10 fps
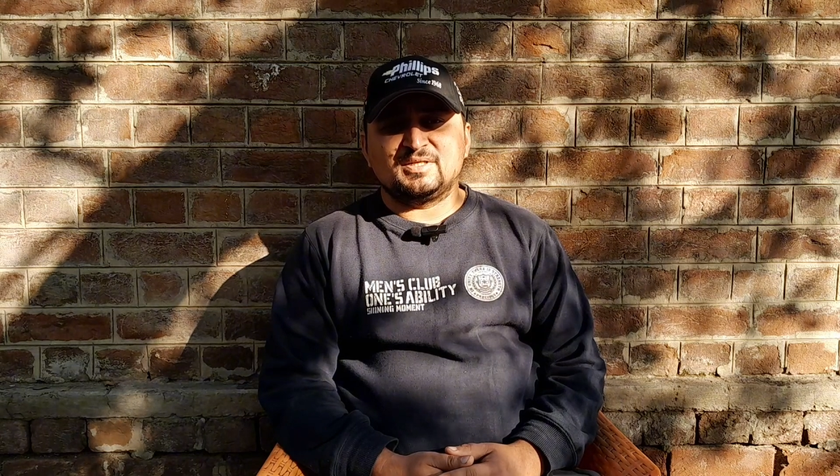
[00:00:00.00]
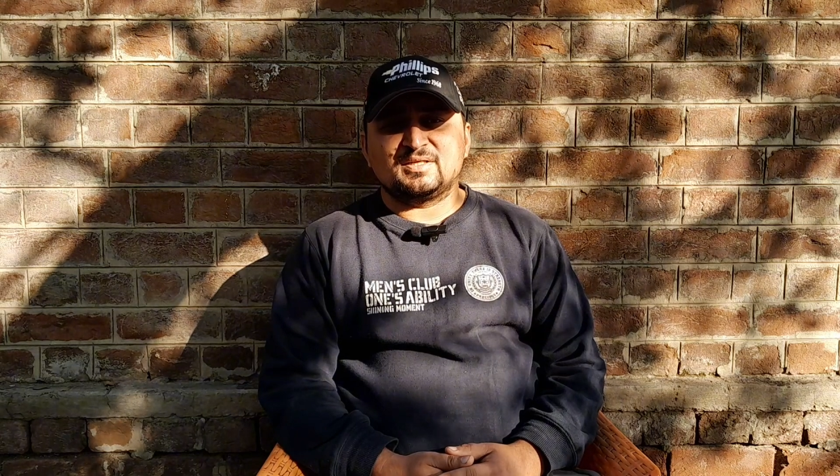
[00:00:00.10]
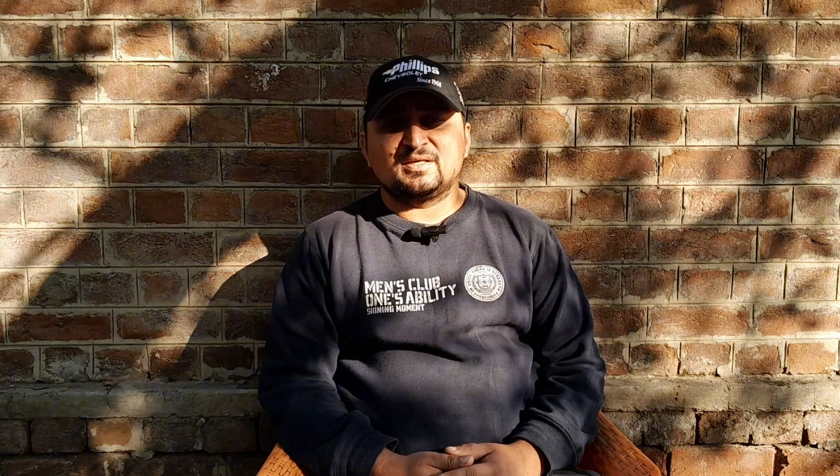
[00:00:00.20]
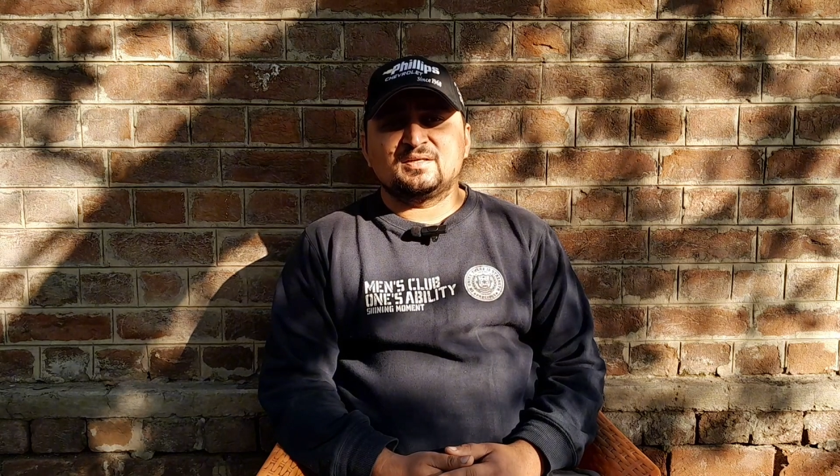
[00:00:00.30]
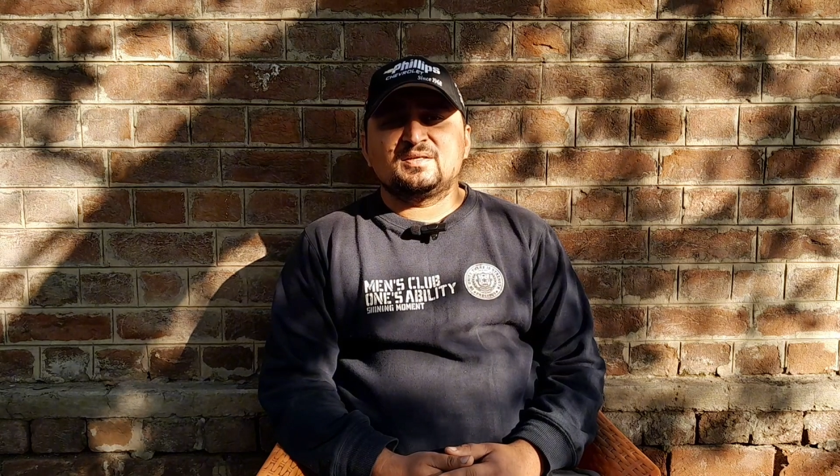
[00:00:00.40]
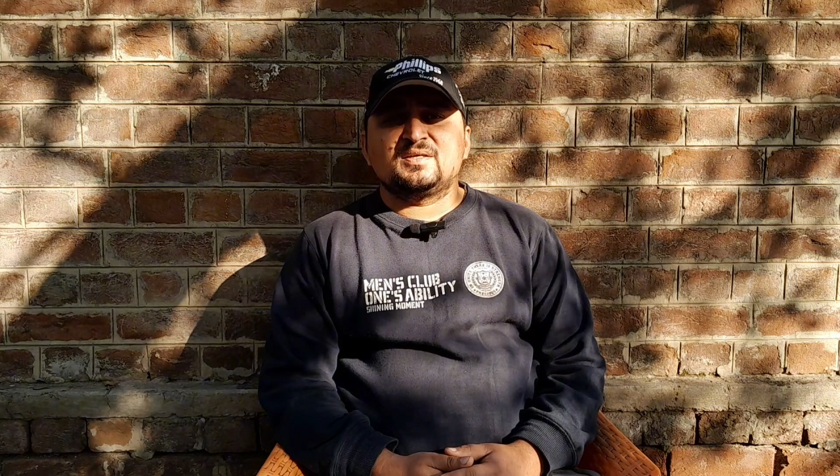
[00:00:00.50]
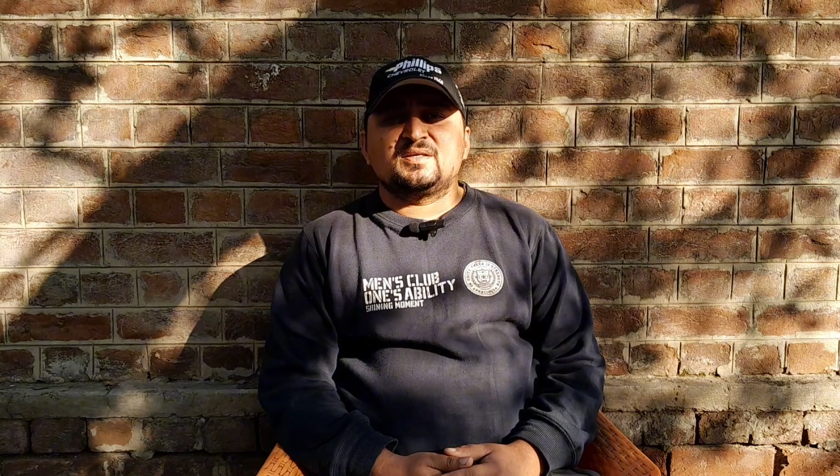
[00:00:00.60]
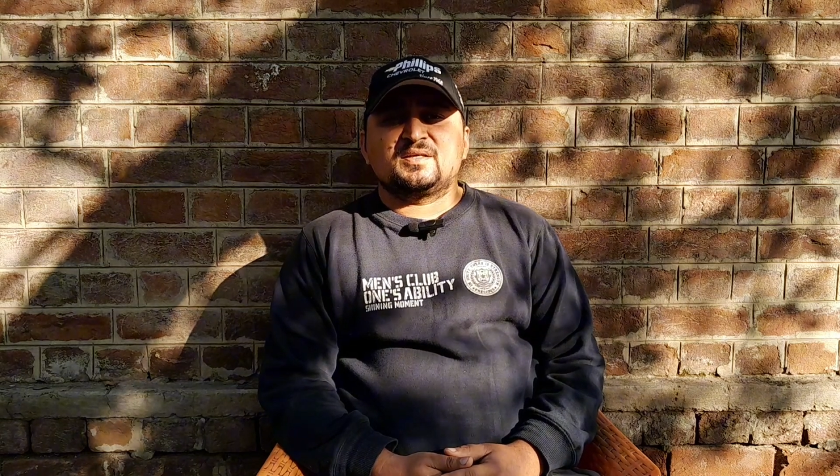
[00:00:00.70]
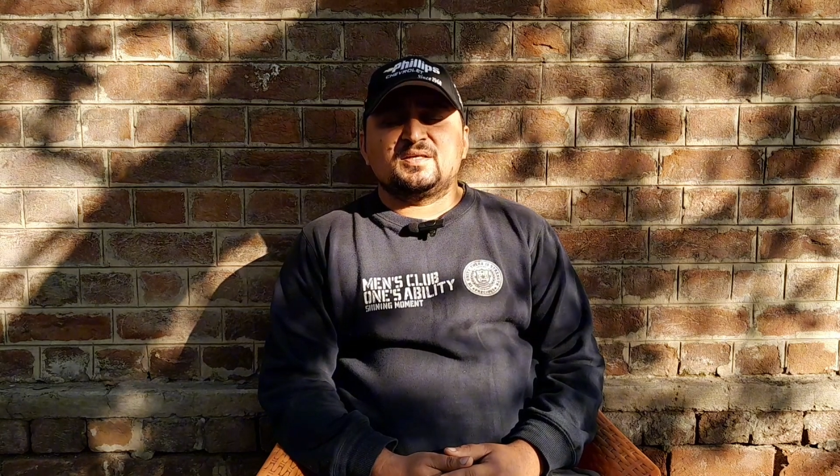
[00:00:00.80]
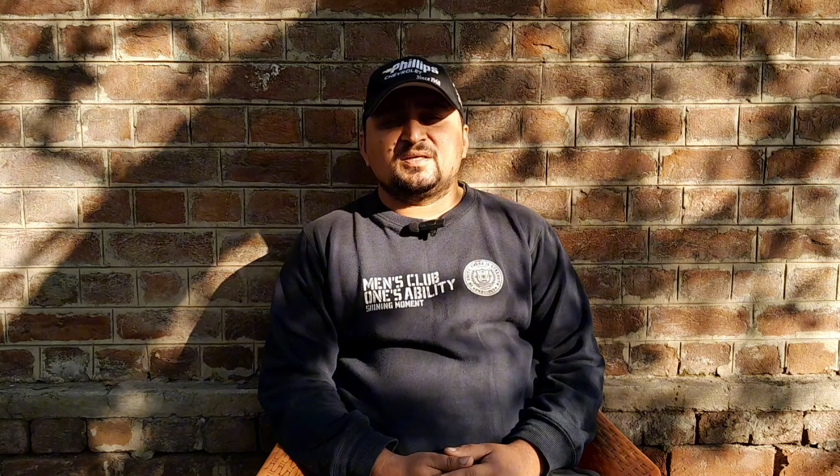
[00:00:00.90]
मिल के
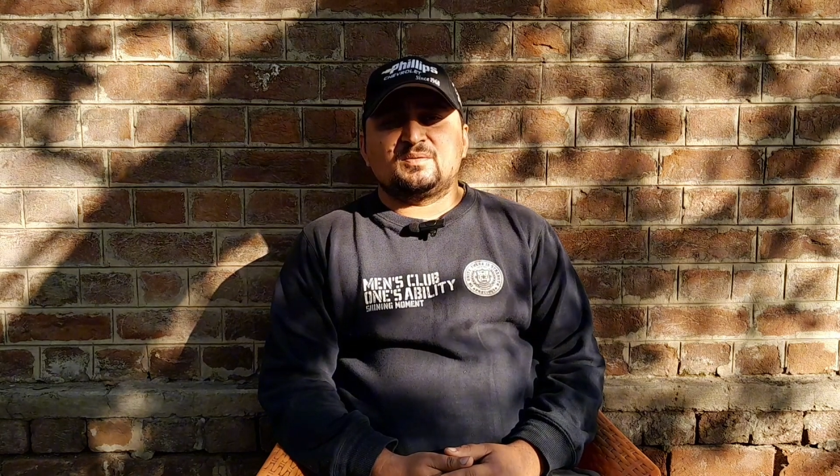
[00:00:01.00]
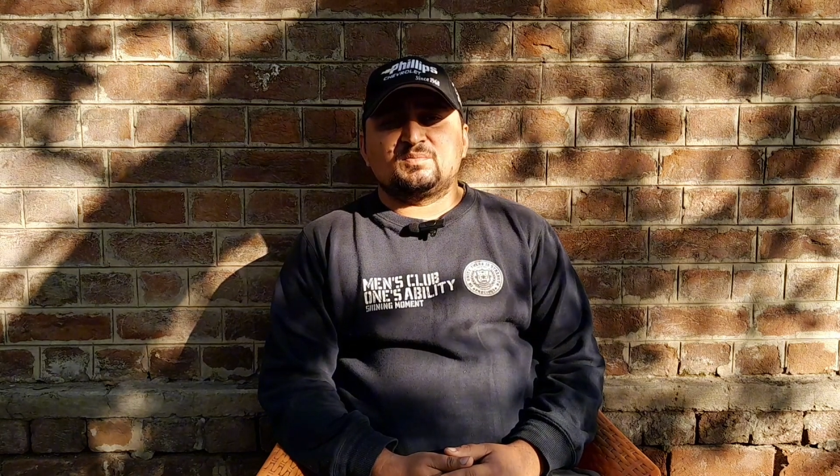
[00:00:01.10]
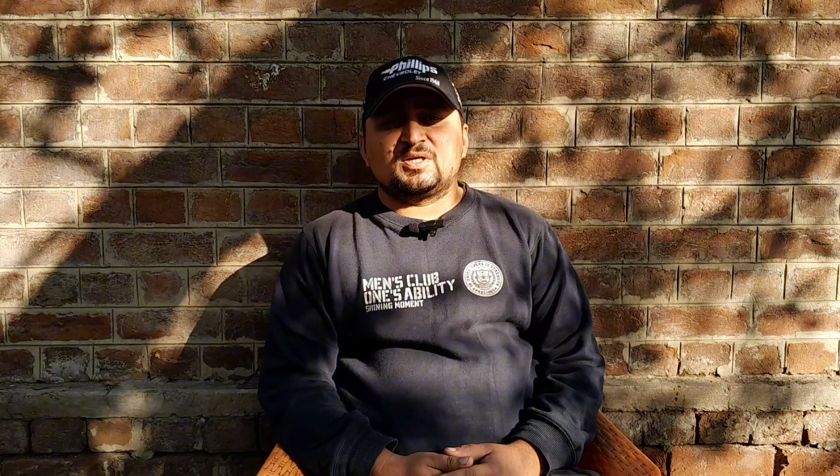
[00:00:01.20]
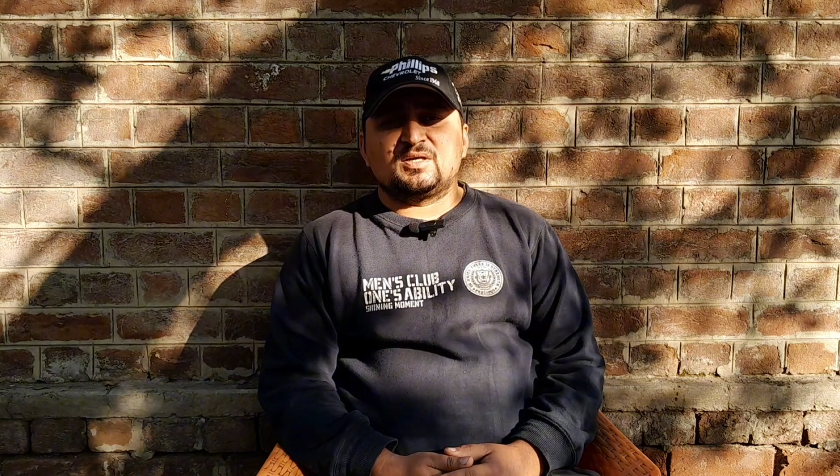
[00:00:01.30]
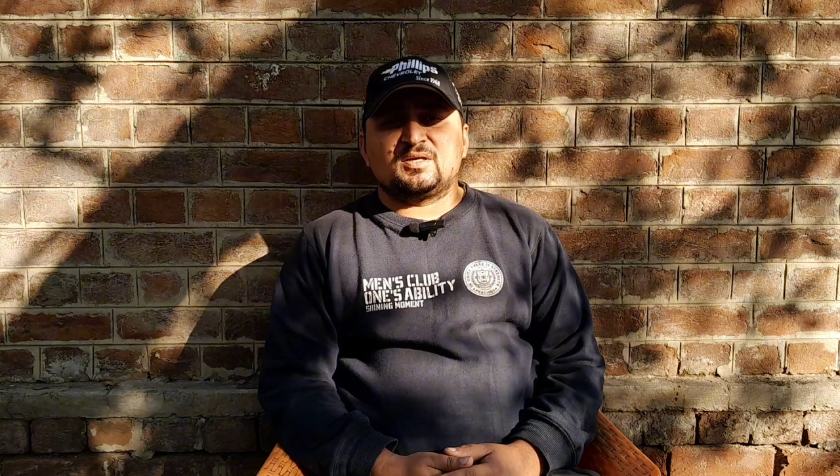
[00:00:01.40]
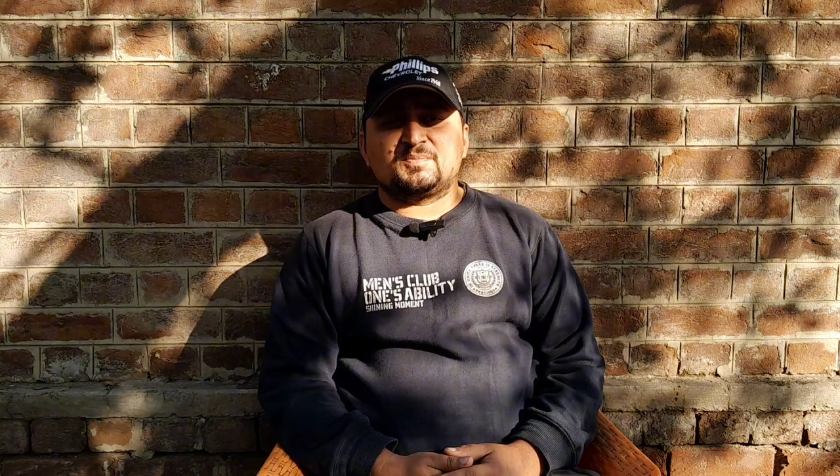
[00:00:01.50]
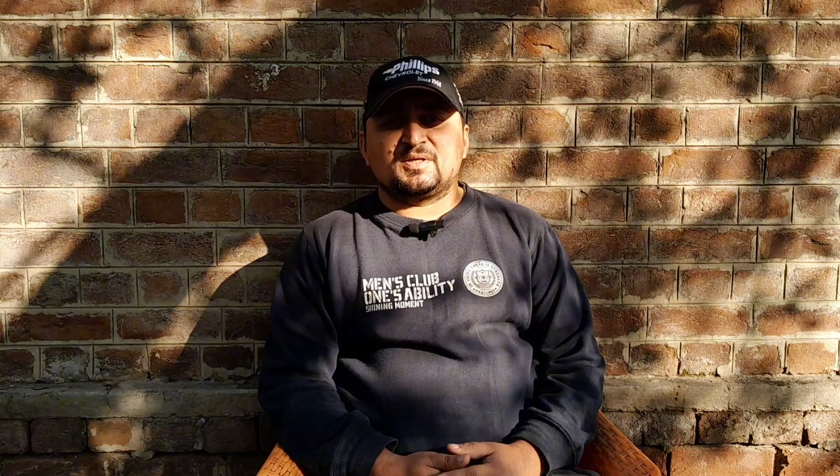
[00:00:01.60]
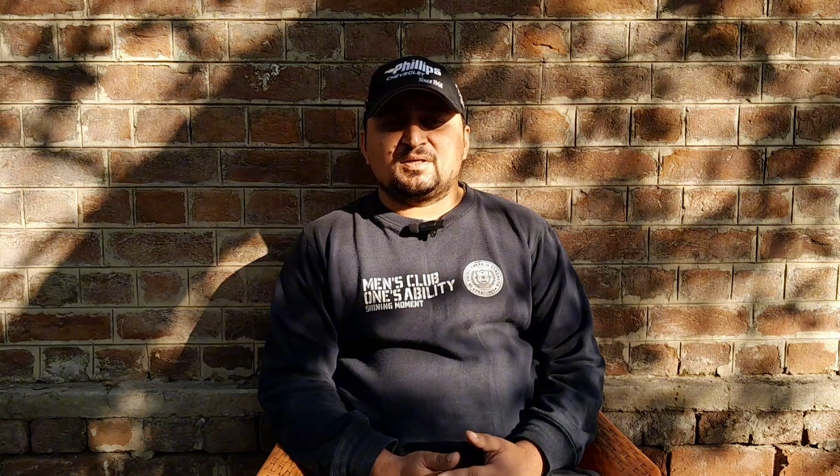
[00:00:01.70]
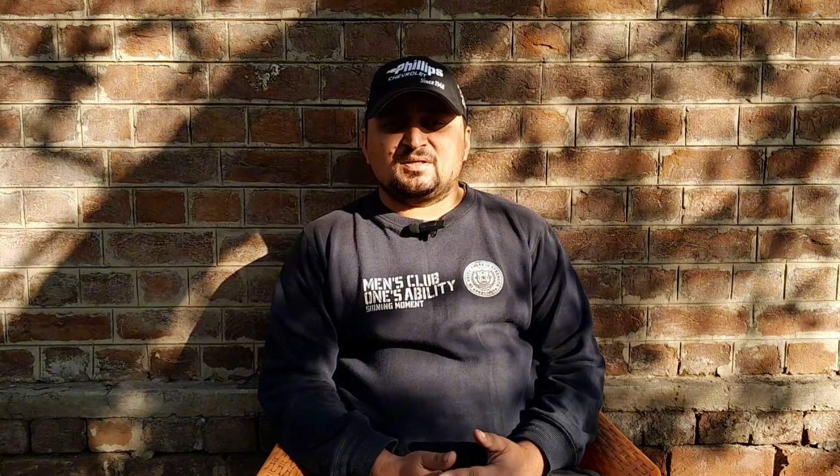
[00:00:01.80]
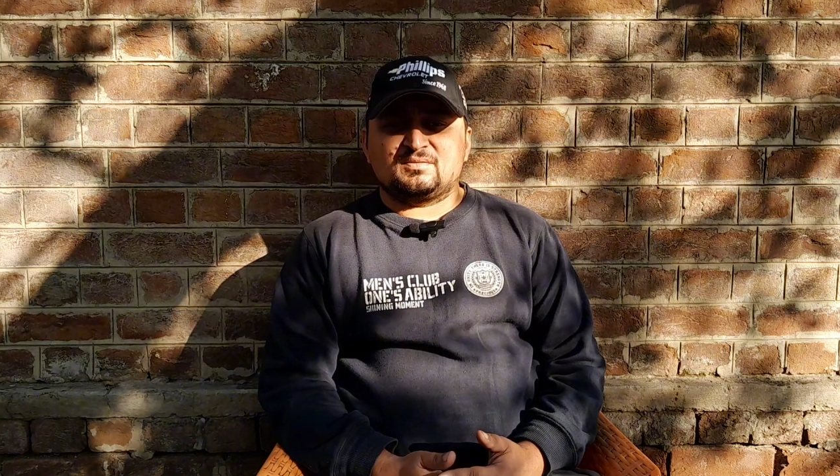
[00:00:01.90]
कि हम ना
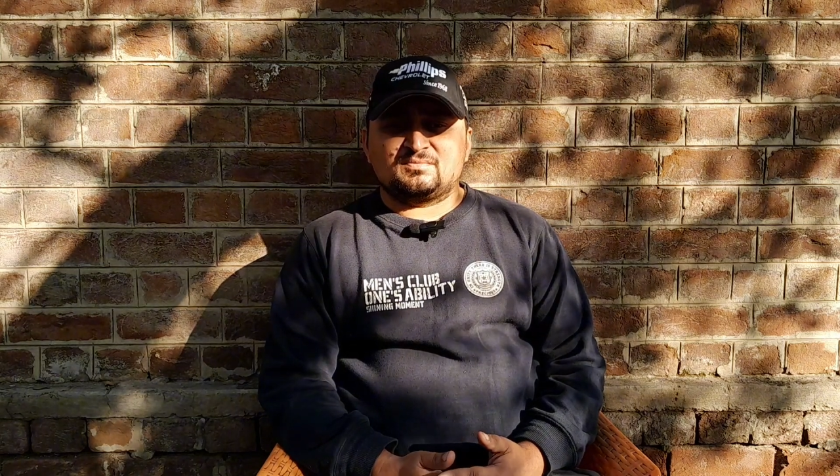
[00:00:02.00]
अपना